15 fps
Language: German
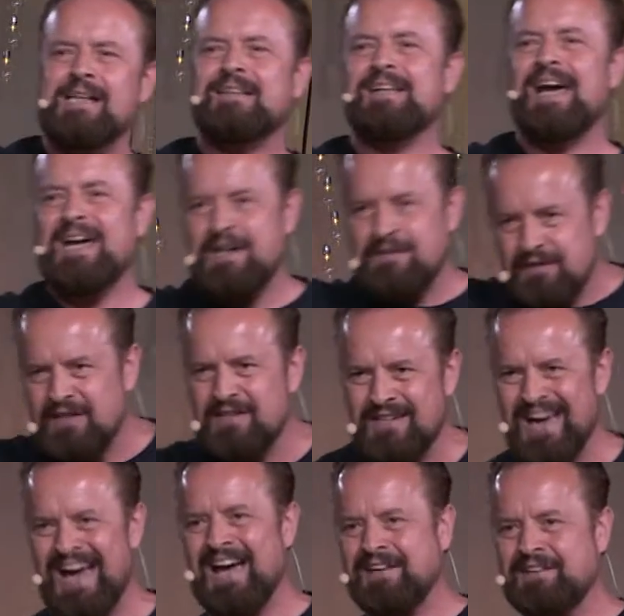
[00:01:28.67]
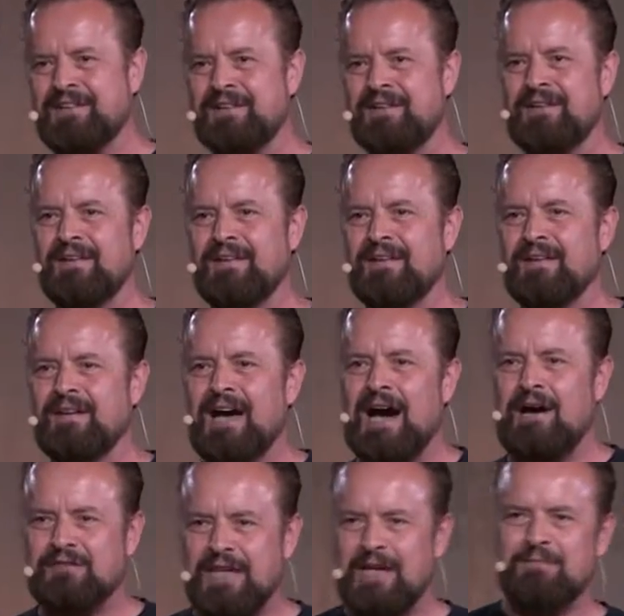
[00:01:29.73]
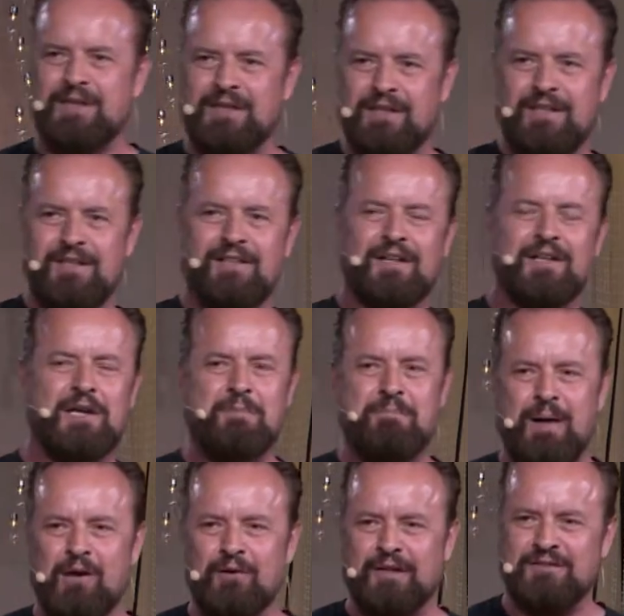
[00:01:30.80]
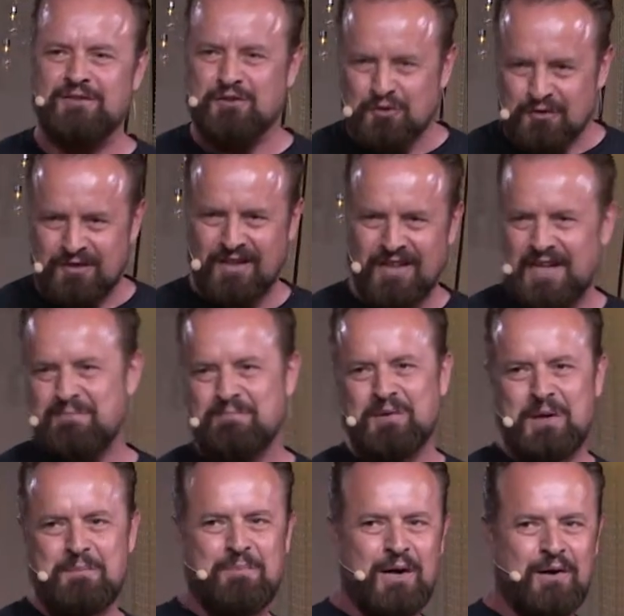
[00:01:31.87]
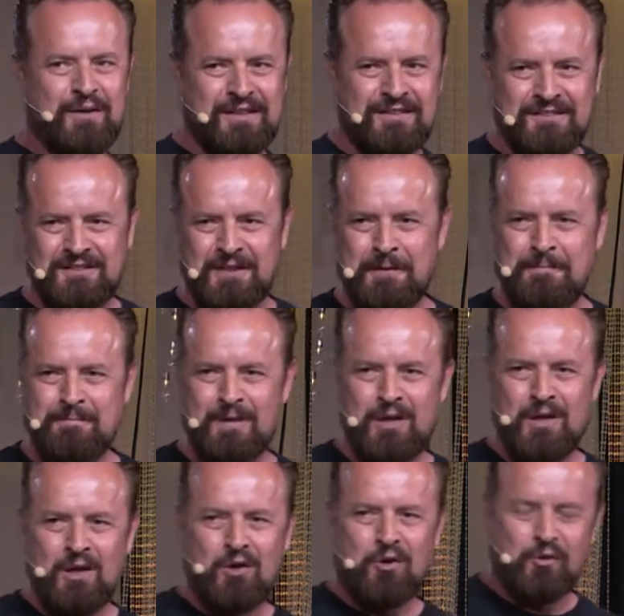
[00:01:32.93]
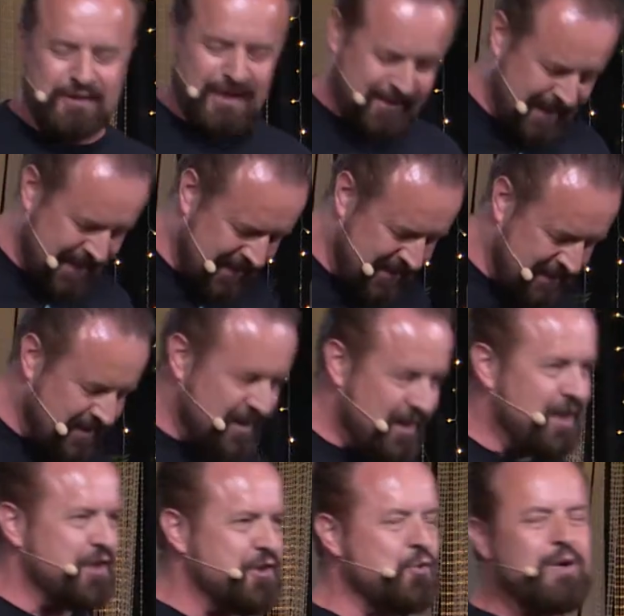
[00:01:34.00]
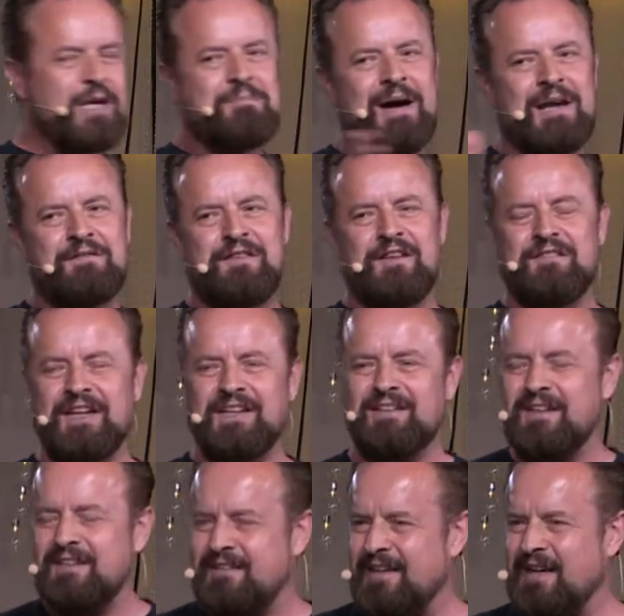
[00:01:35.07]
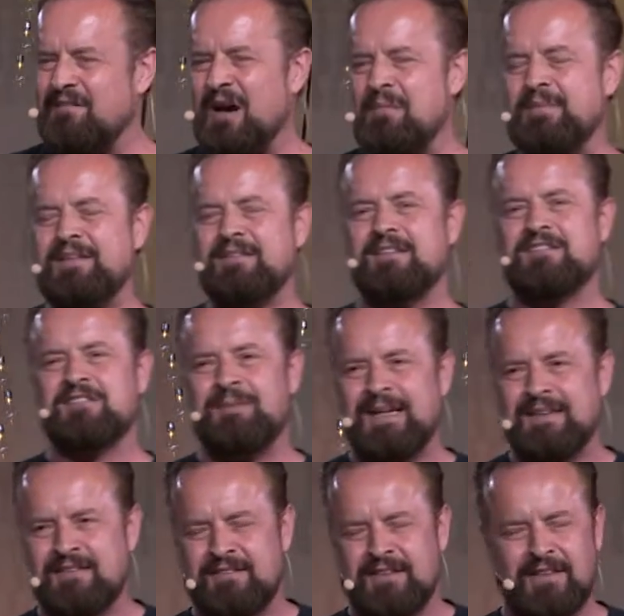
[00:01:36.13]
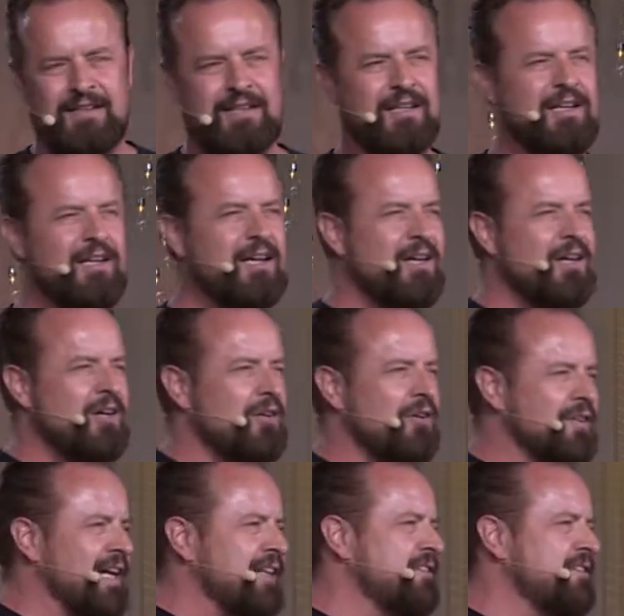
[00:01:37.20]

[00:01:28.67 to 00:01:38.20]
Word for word: der Ewigkeit auf dem die Kirche gebaut ist und unser Leben gebaut ist. Und er hat einen jungen Mann verwendet, der war Mitte 20, und er